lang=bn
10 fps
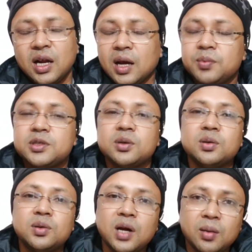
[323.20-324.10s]
আপনি
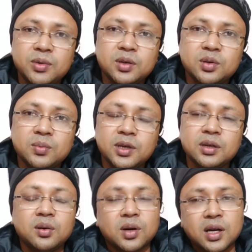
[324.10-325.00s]
যখন কোনো আপডেট করবেন
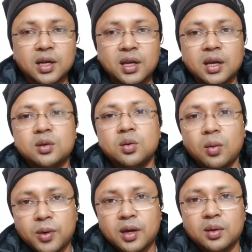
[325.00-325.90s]
করার আগে একটু
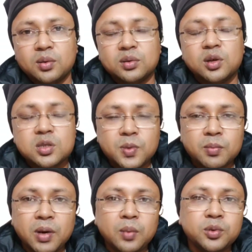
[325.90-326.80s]
অপেক্ষা করুন দশবার
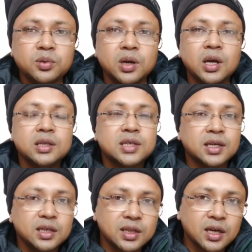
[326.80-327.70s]
ভাবুন
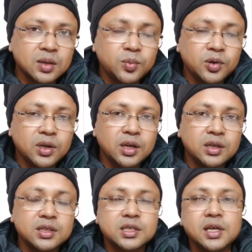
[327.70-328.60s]
চারদিক থেকে রিপোর্ট নিন
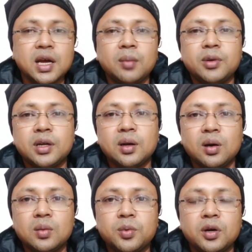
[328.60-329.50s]
যে সেই আপডেটটা
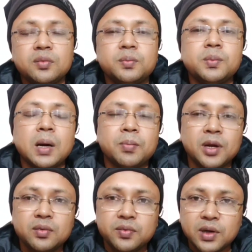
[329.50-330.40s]
হওয়ার পর
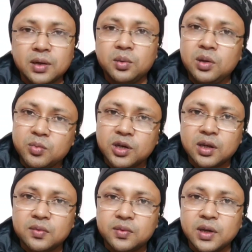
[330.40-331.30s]
আপনার ফোনের ওই
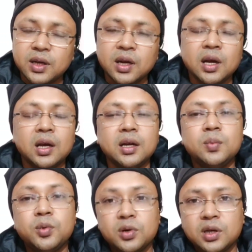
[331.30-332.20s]
মডেলের ফোনের
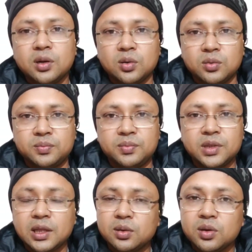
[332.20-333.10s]
রিপোর্ট কীরকম
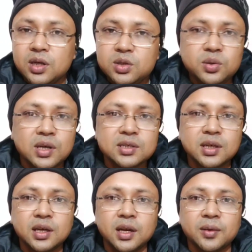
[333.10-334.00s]
তাতে কোনো ইস্যু
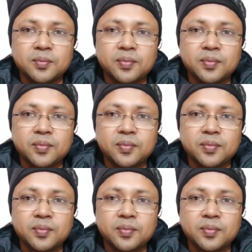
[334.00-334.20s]
আসছে কি না